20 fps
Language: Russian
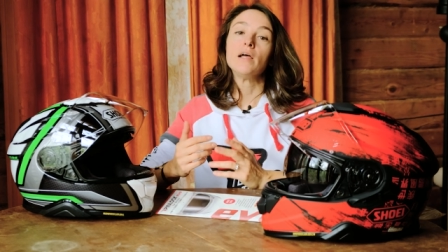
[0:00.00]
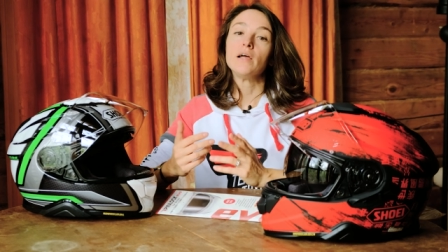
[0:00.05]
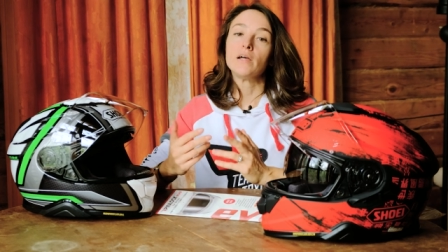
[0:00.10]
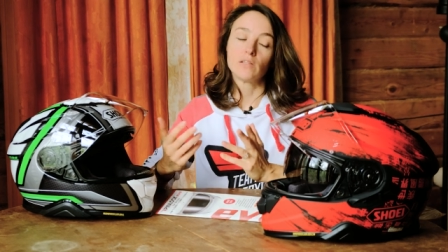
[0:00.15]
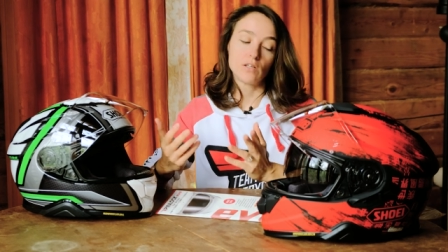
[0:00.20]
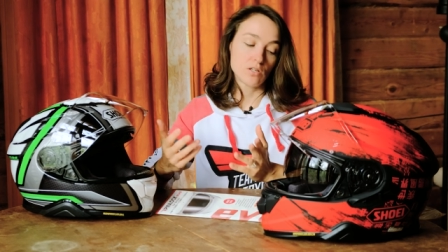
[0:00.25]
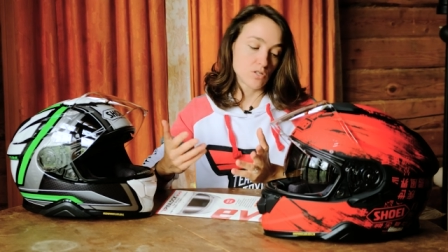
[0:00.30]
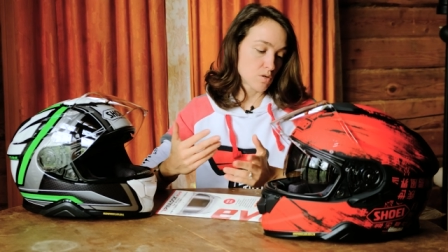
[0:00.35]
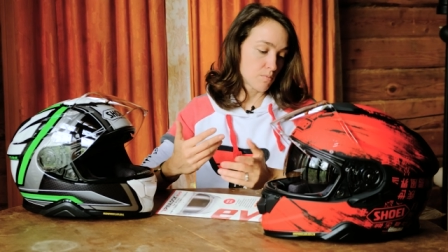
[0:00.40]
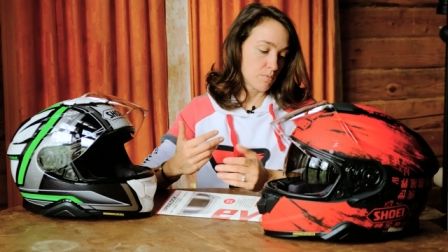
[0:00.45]

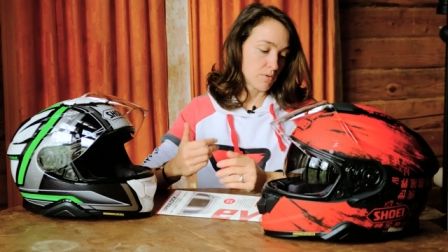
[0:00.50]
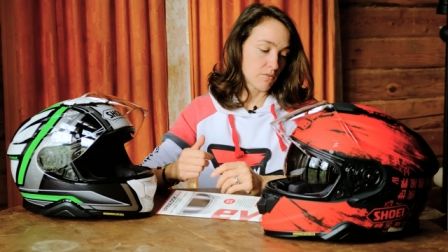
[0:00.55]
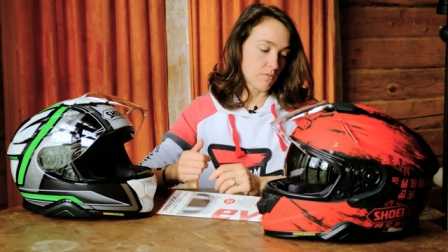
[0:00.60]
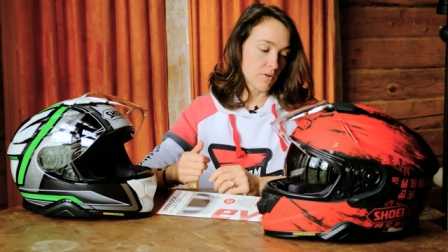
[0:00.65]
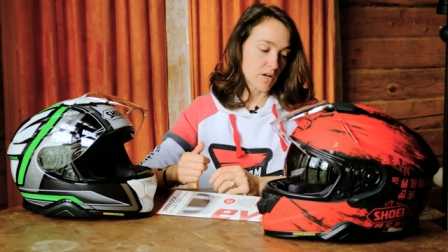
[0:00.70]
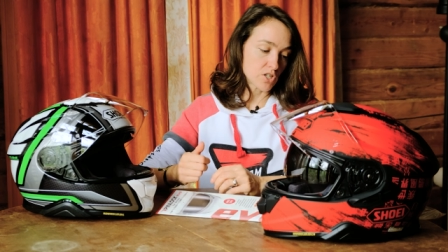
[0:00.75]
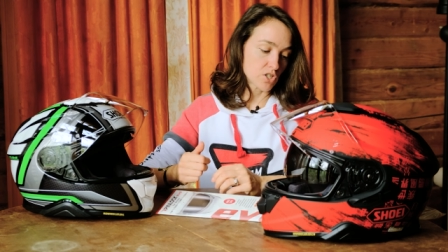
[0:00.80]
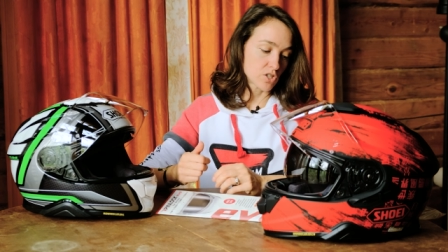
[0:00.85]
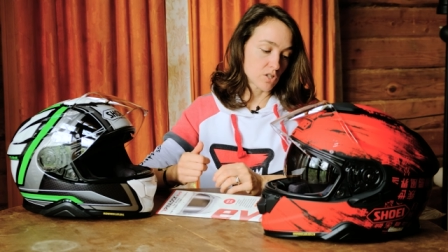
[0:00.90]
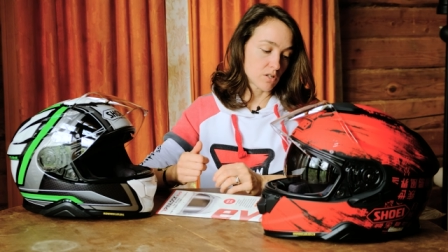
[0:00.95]
Это особенно
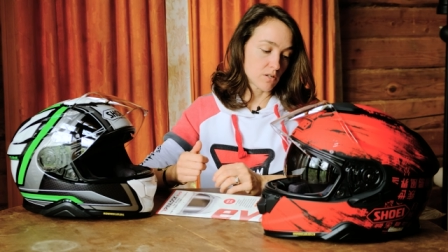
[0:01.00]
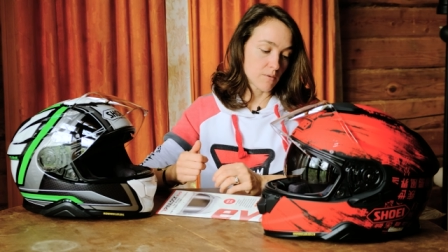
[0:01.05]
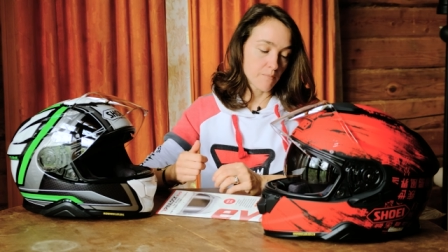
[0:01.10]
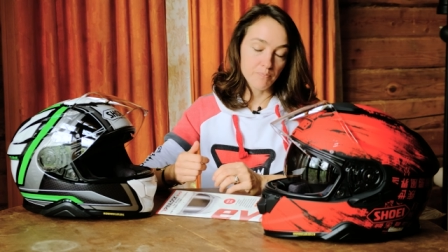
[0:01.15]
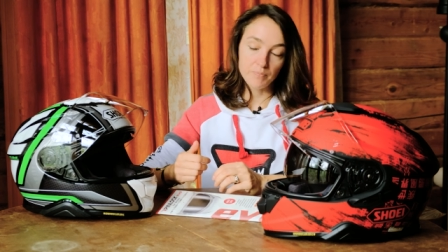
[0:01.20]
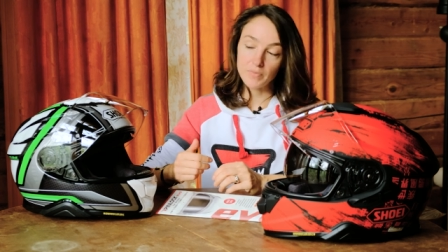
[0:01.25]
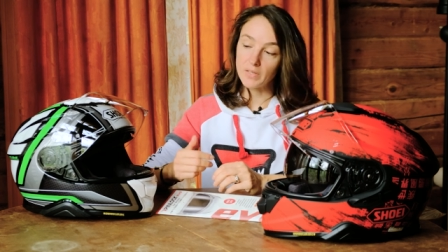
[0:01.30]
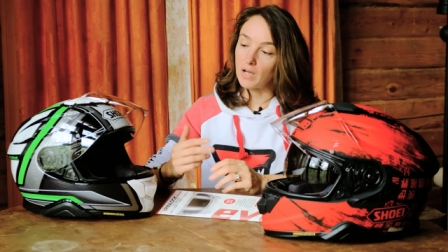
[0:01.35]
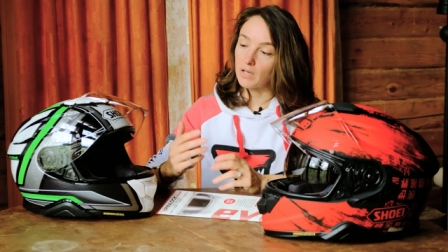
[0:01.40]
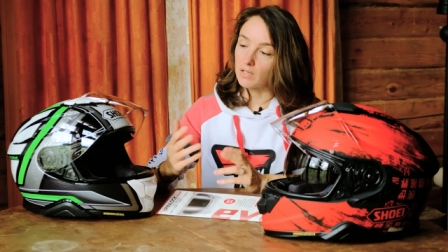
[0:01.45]

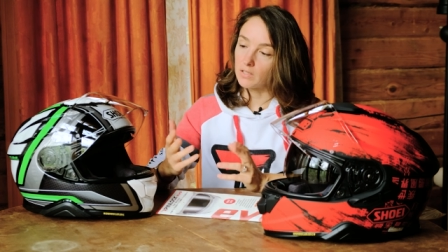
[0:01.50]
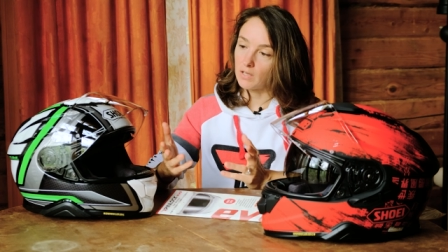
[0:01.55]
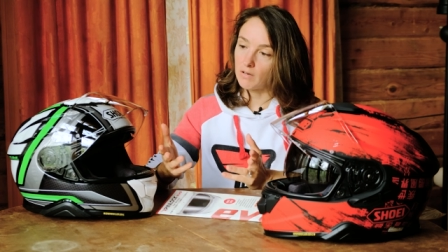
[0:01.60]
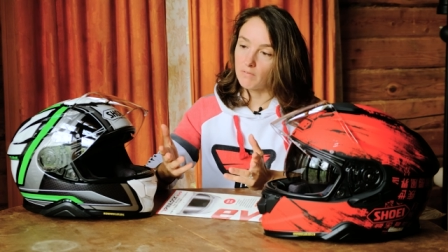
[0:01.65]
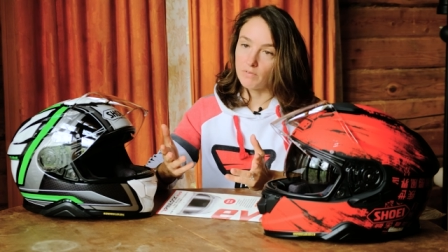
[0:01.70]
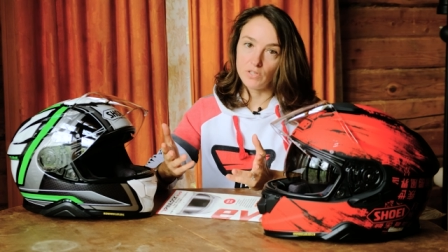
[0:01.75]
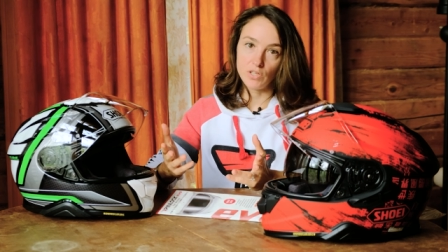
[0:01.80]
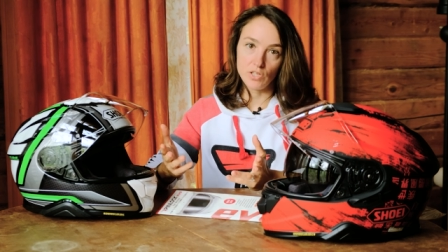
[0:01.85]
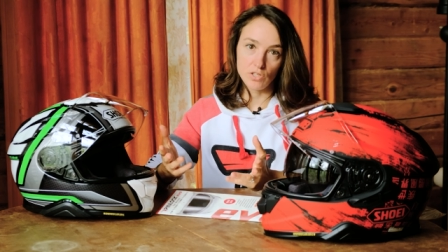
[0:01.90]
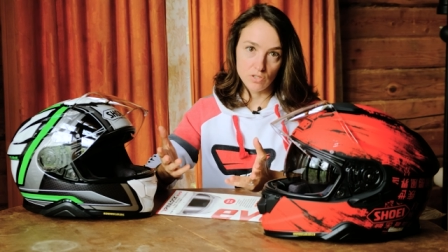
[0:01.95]
важно, когда
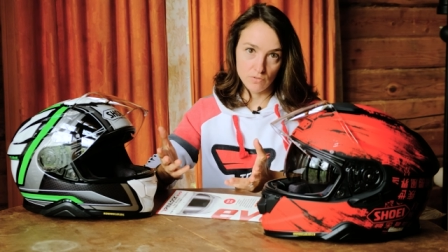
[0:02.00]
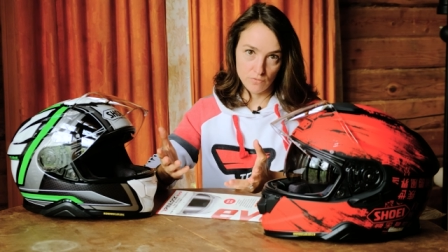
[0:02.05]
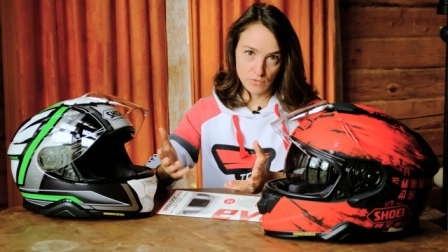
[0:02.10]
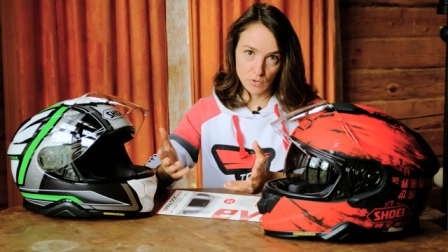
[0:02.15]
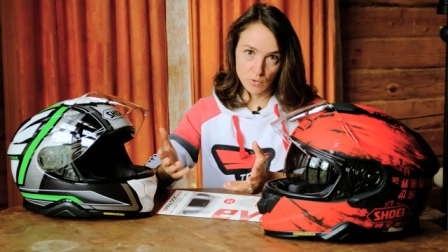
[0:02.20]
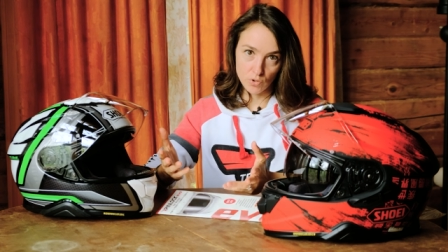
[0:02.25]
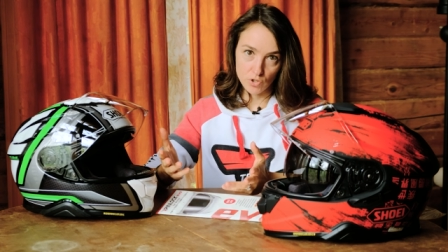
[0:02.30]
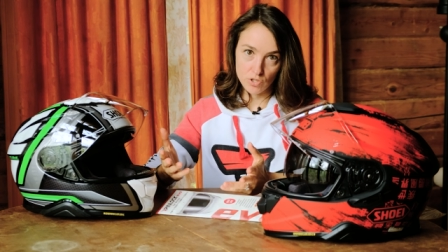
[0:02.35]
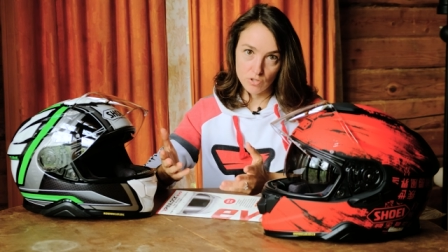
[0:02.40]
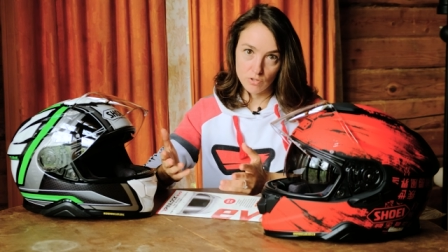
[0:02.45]
вы едете в
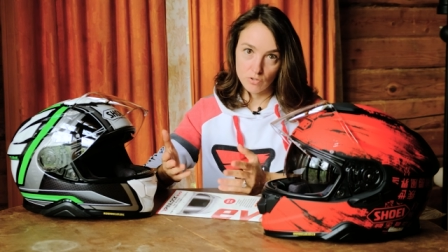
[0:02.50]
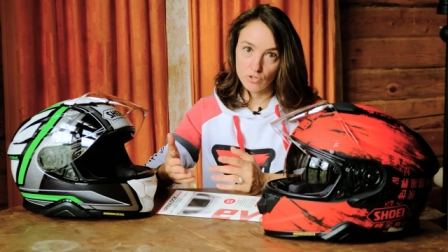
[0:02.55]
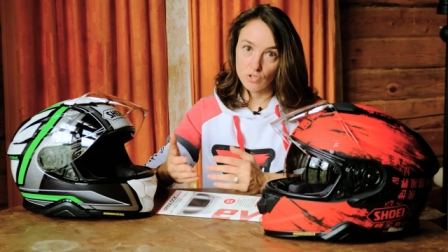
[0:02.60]
дождь.